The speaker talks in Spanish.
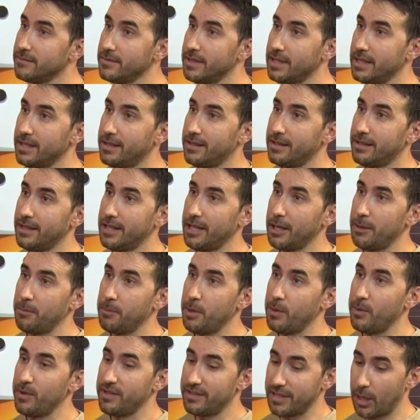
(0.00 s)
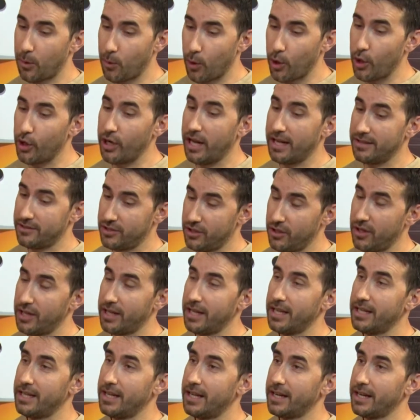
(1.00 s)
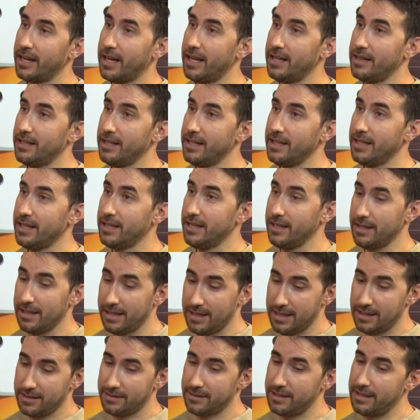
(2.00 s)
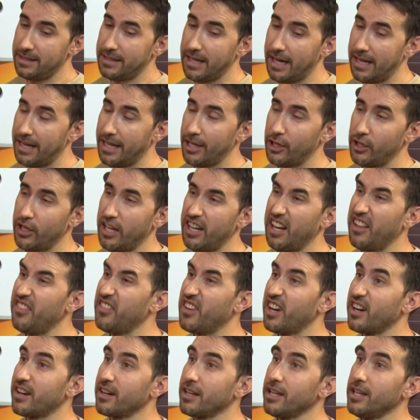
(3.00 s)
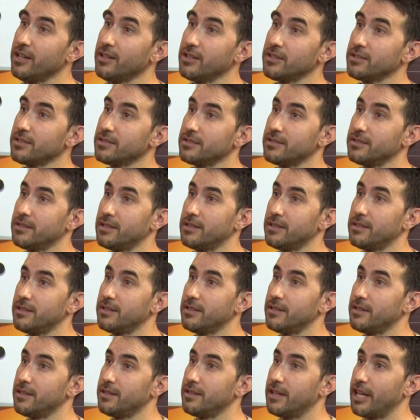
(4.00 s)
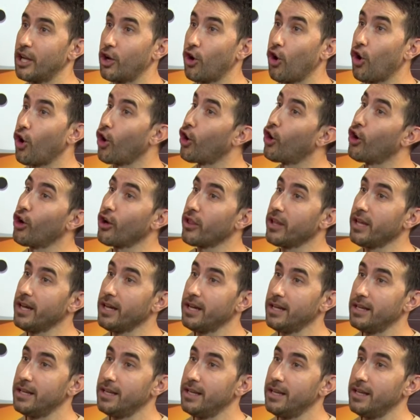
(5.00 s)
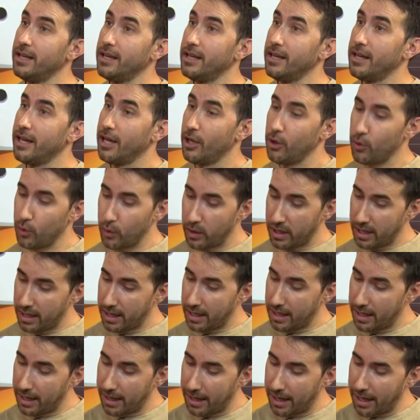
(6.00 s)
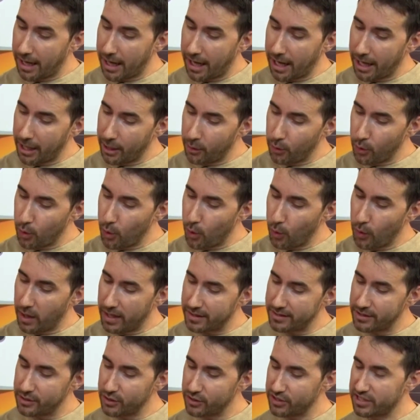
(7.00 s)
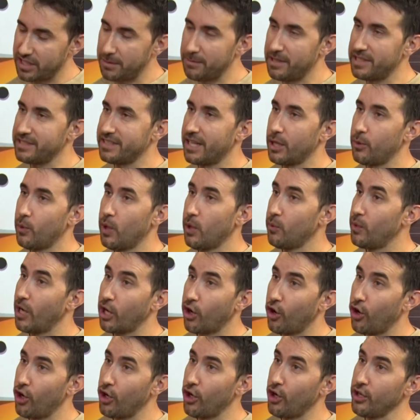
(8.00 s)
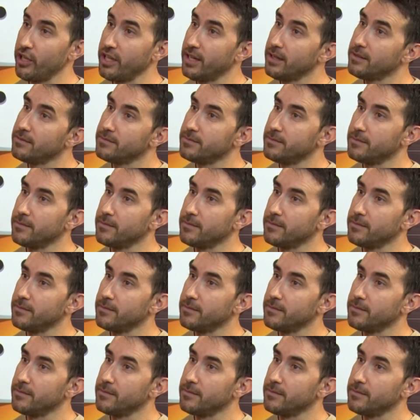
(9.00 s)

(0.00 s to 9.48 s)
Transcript: Este, mi bisabuelo nació acá en Argentina, se instalaron en Entre Ríos, en, Concordia, en, una, en un lugarcito que se llama Yerba, una colonia.